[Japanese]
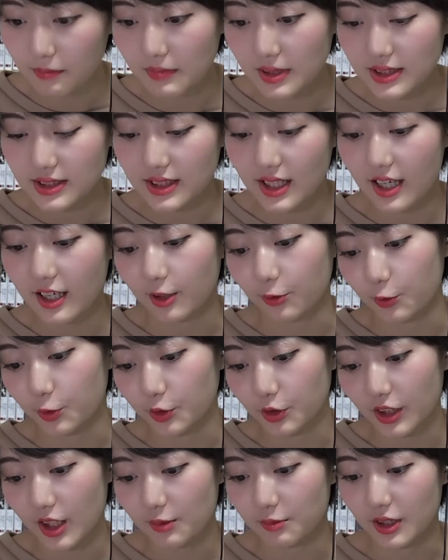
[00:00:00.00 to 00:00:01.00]
ました
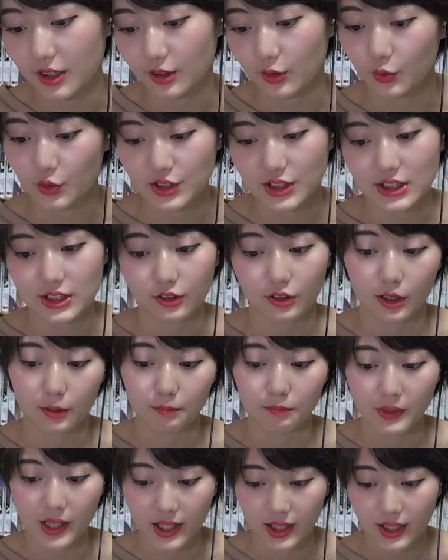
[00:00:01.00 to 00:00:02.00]
このゲームやってほしいとか
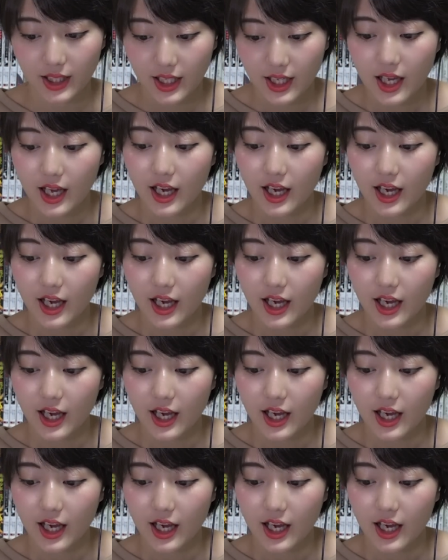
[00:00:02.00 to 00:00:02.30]
いっぱい